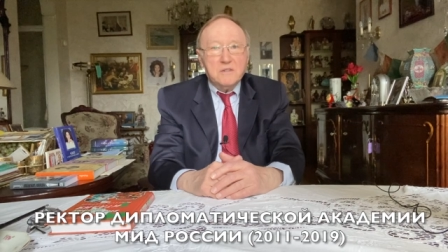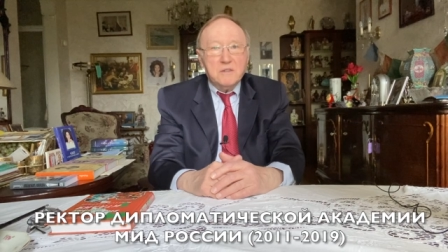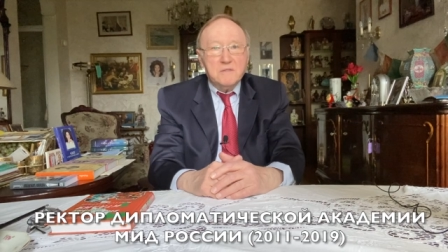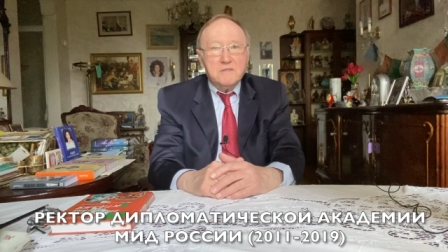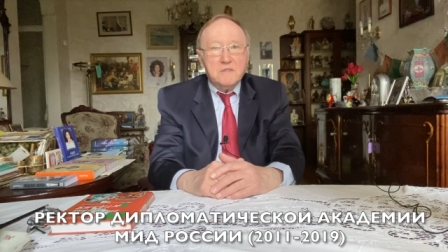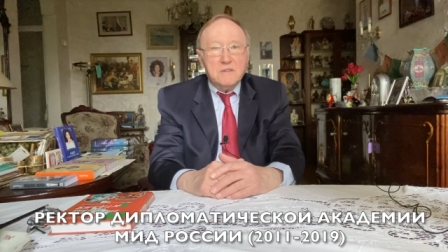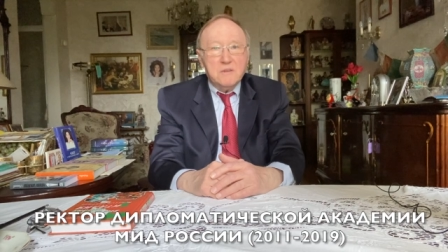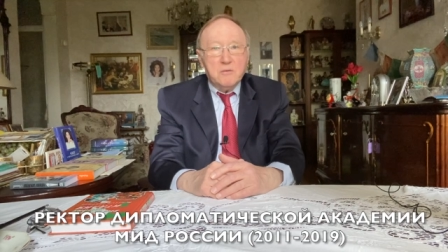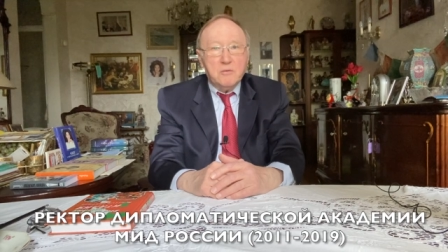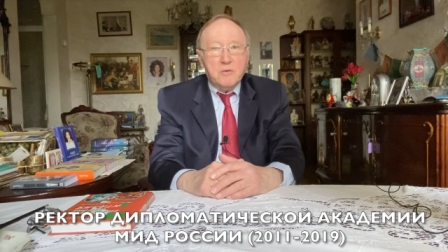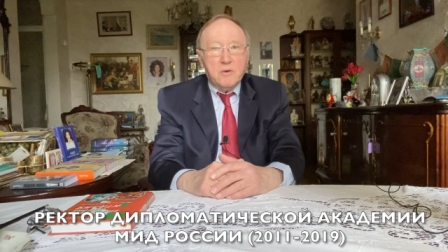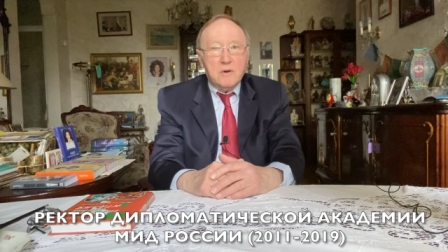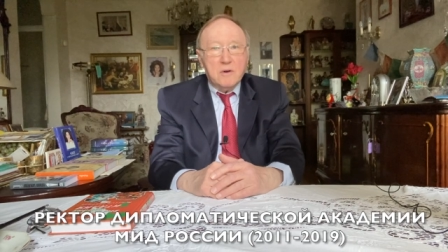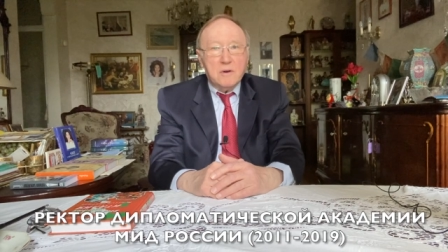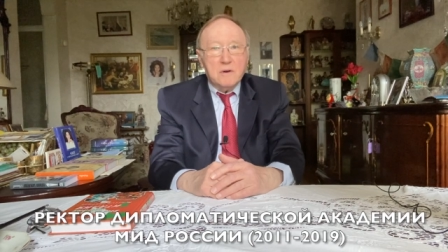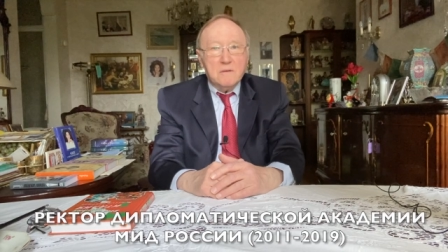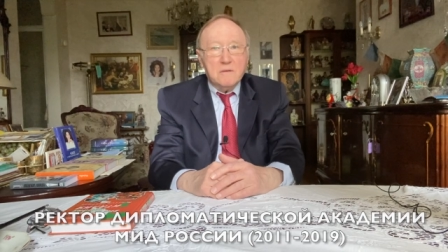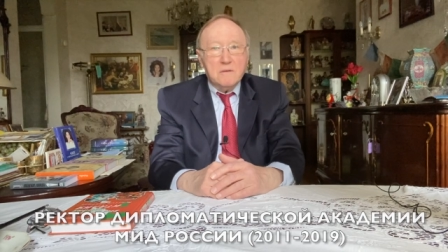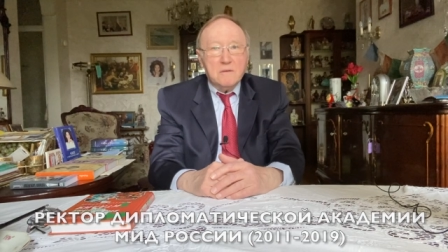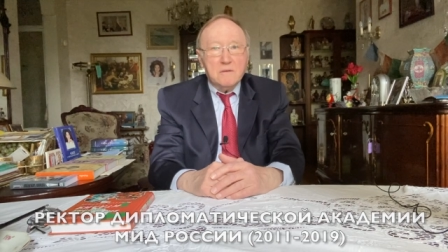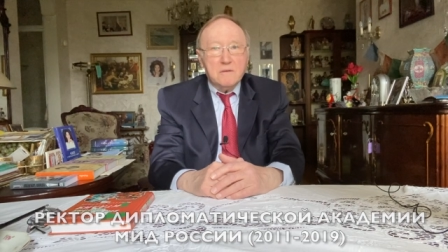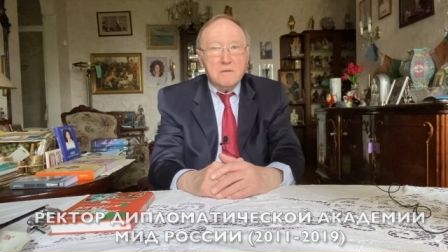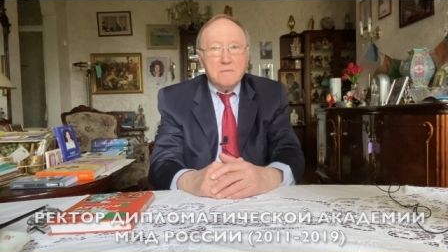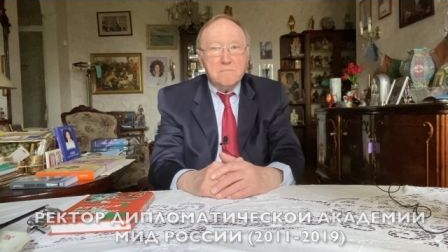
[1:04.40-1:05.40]
всего,
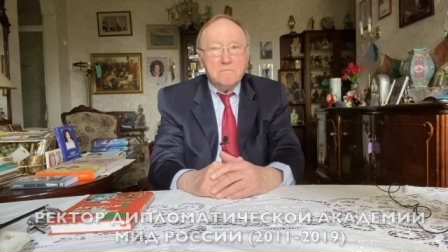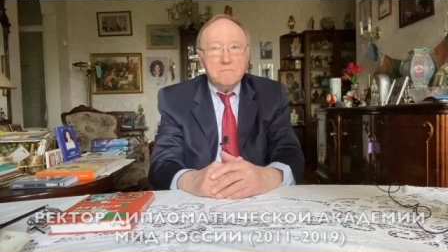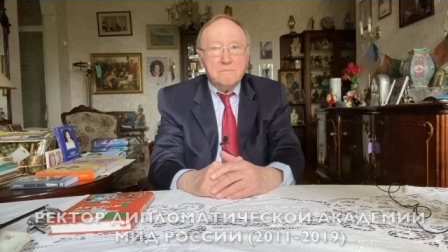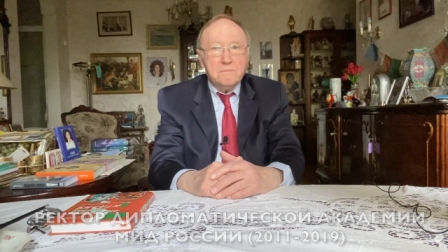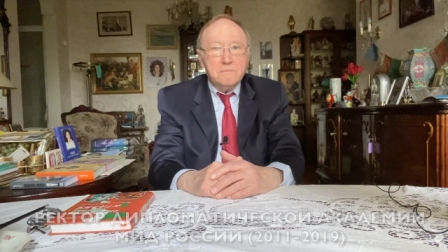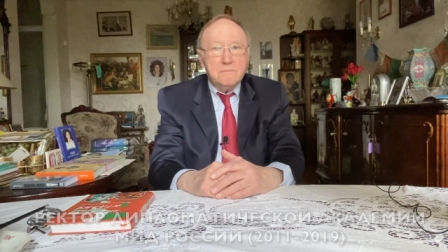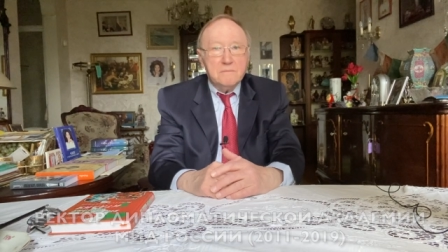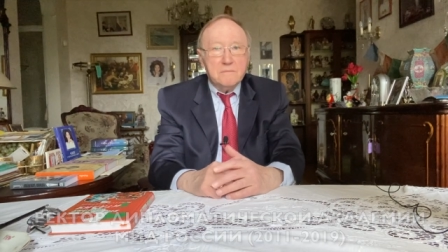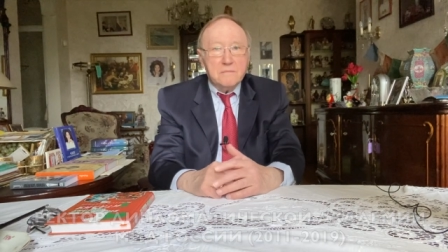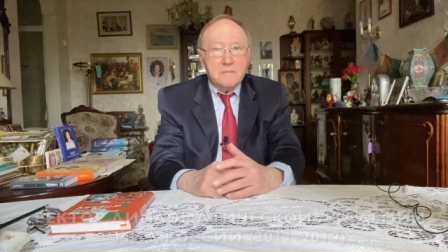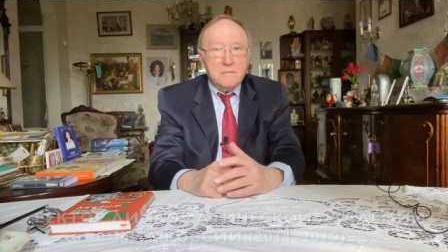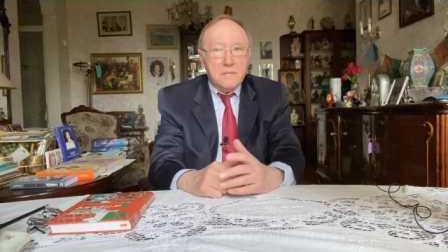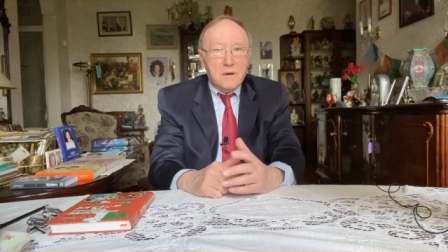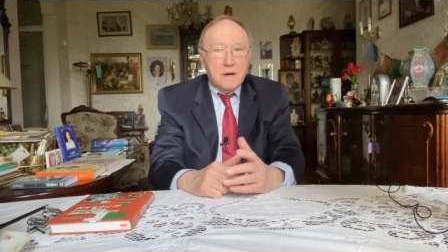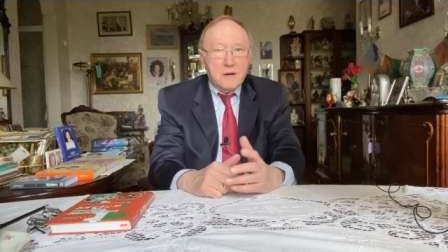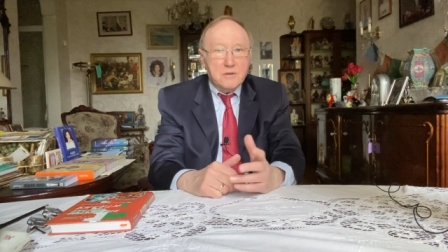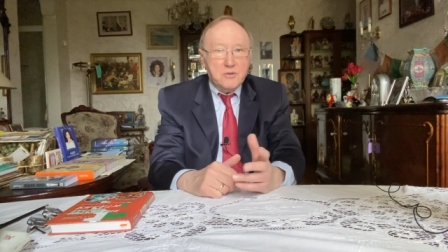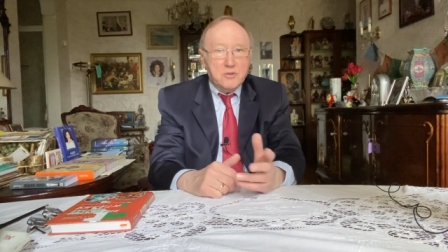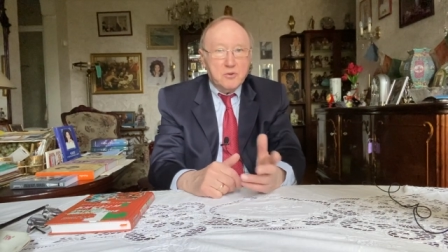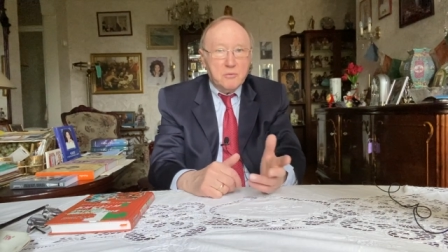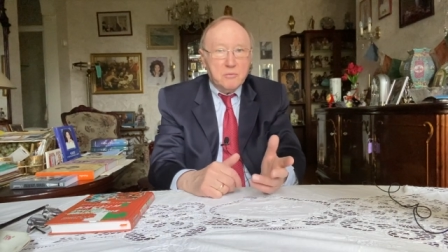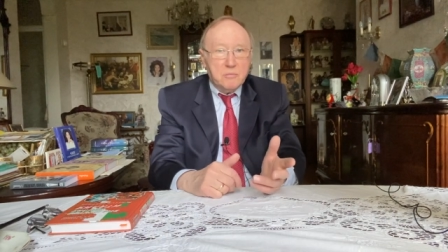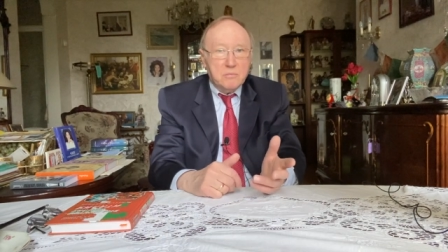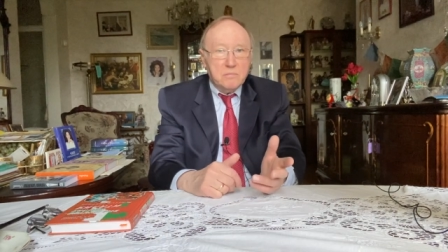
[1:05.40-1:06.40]
э,
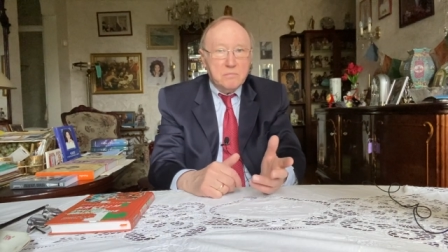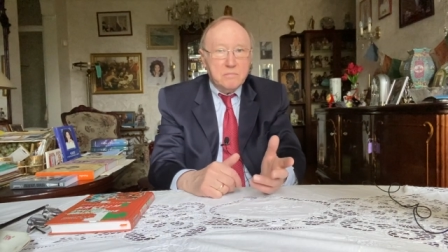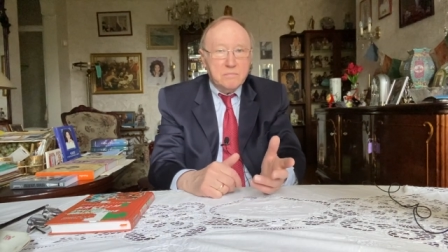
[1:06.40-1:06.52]
хочу